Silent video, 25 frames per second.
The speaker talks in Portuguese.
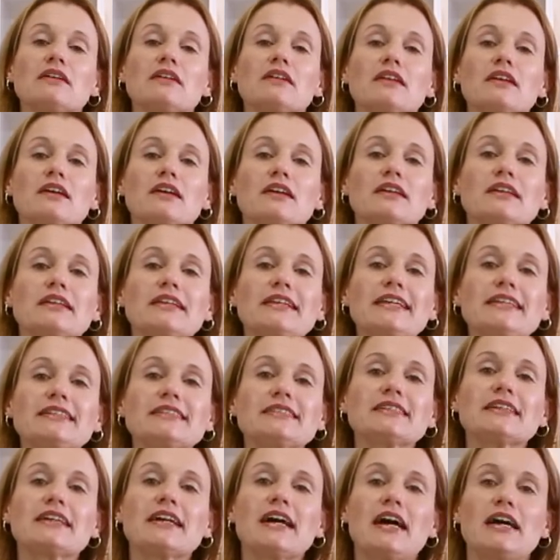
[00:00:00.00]
Né?
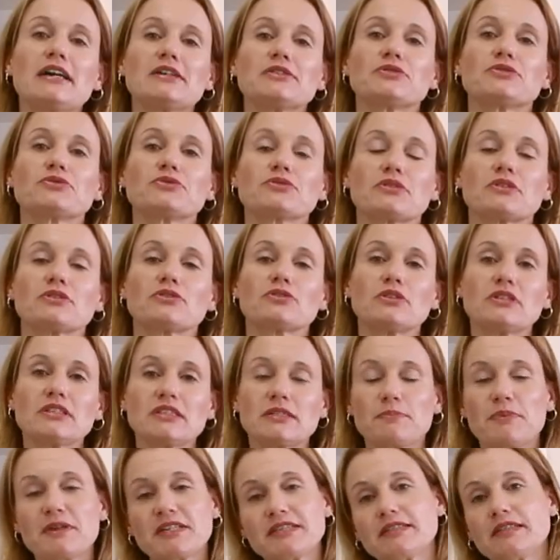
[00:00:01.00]
Nesse caso
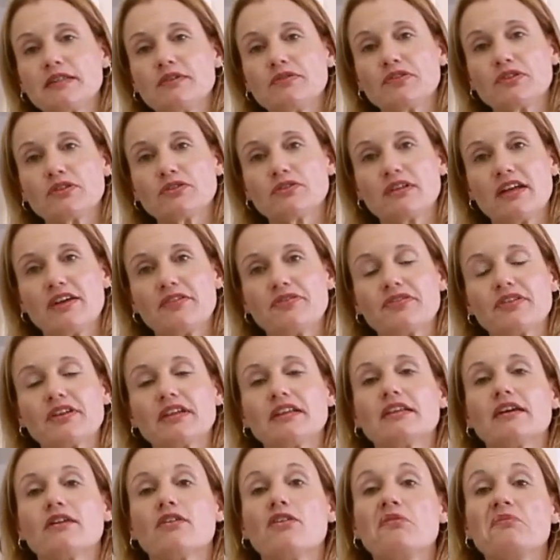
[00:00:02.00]
específico da
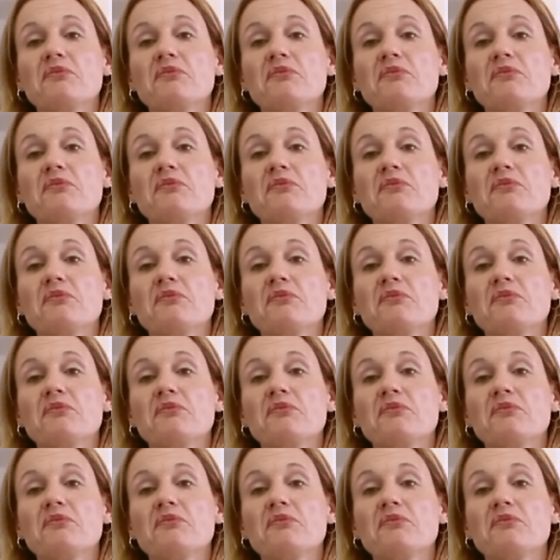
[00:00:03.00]
Frida,